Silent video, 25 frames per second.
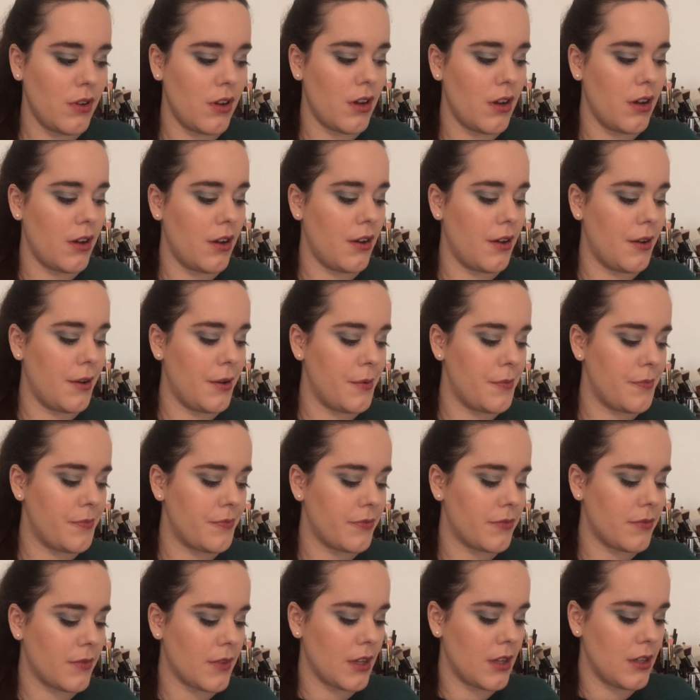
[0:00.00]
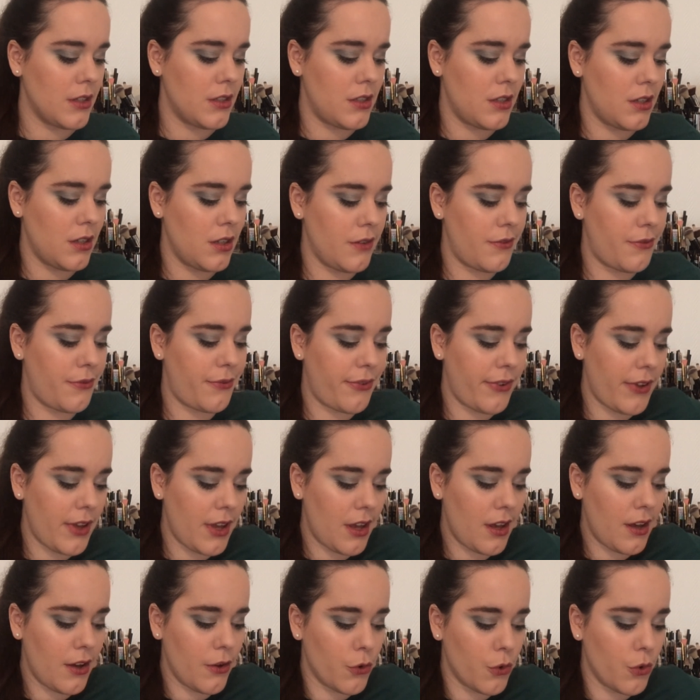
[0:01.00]
Euh, j'ai
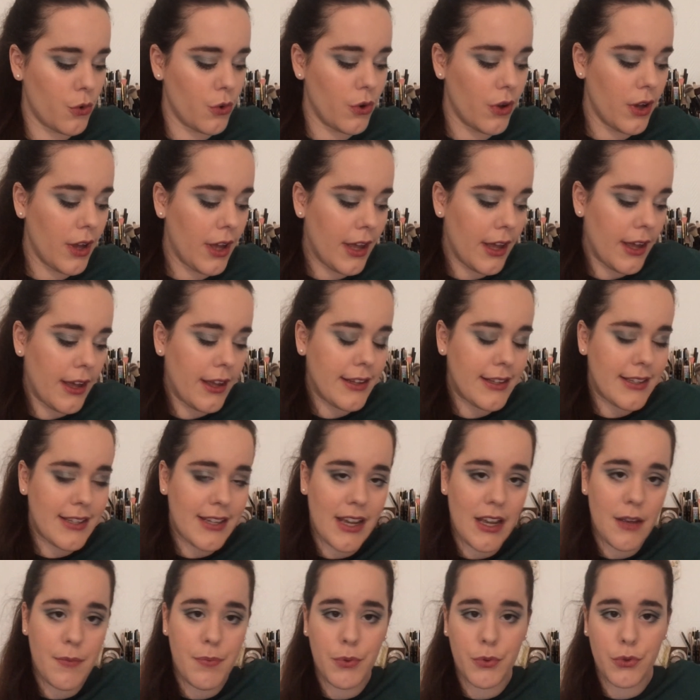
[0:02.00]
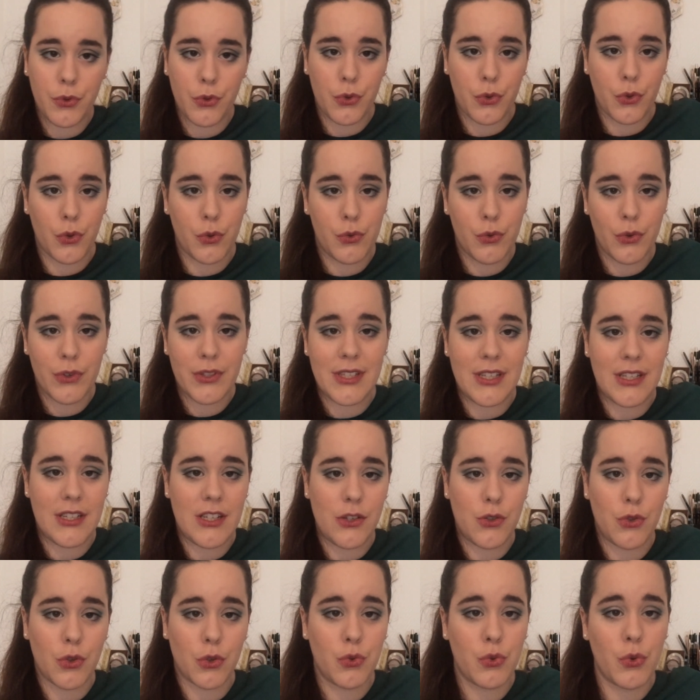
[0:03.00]
fait euh, très peu d'autres courses.
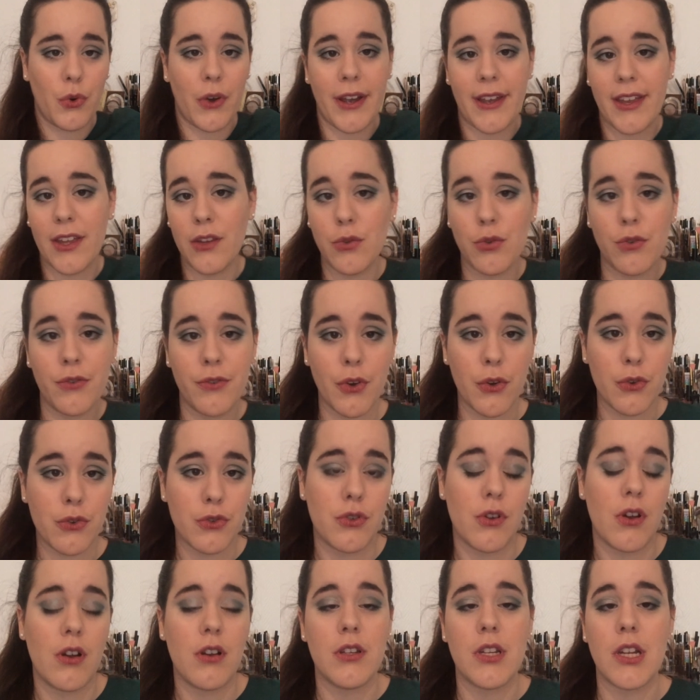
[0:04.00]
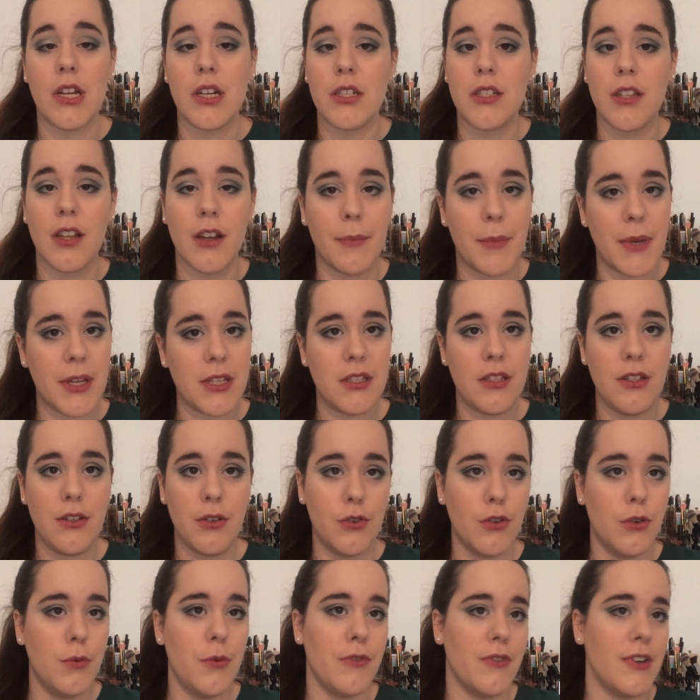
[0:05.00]
J'ai surtout rien trouvé en solde. J'ai acheté un
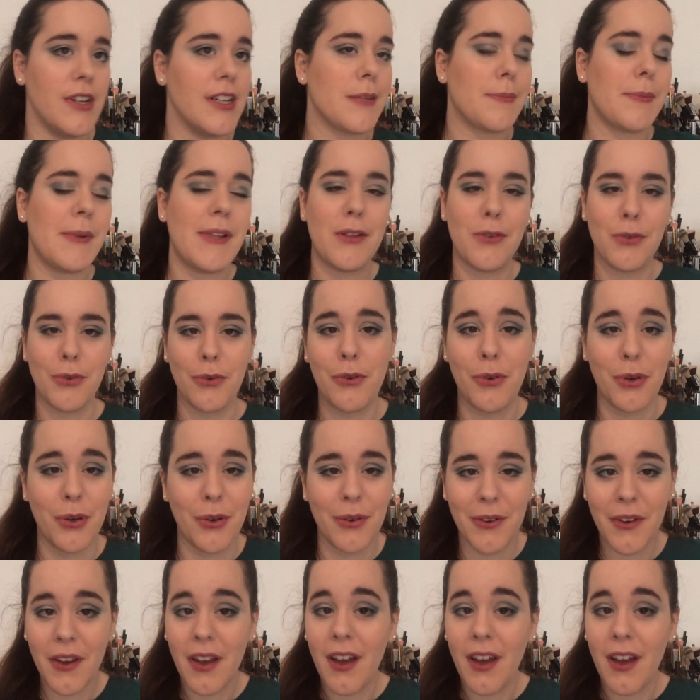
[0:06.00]
massico, mais voilà, c'est pas des trucs